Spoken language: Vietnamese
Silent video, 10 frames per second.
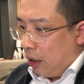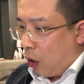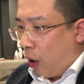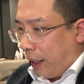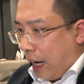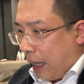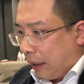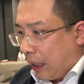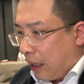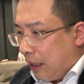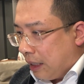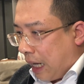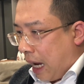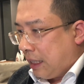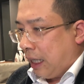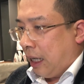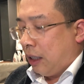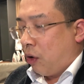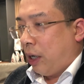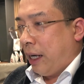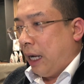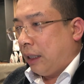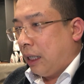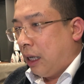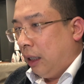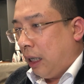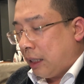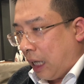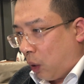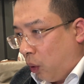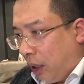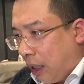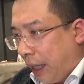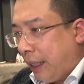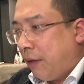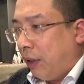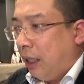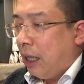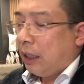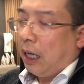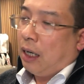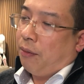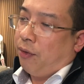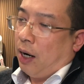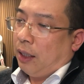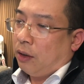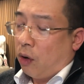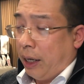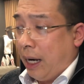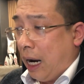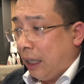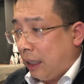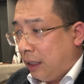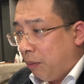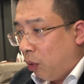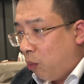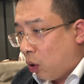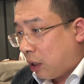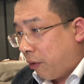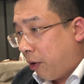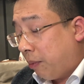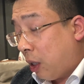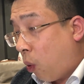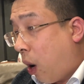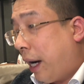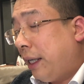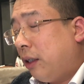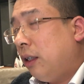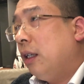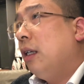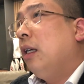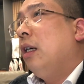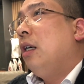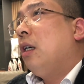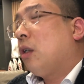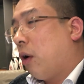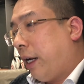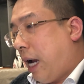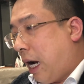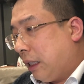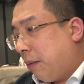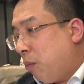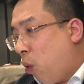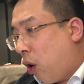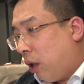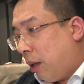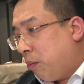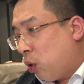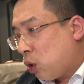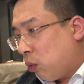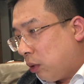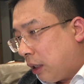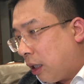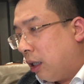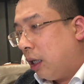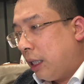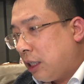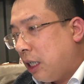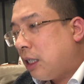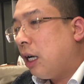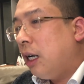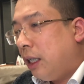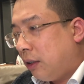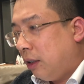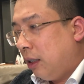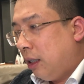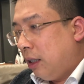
có khách hàng người ta cần giá rẻ có khách hàng ta cần là giải quyết được ngay cái vấn đề người ta đang gặp phải có khách hàng người ta chỉ muốn mua sản phẩm để oai thôi có khách hàng người ta mua gọi là mua dùng để thử để chơi chơi thôi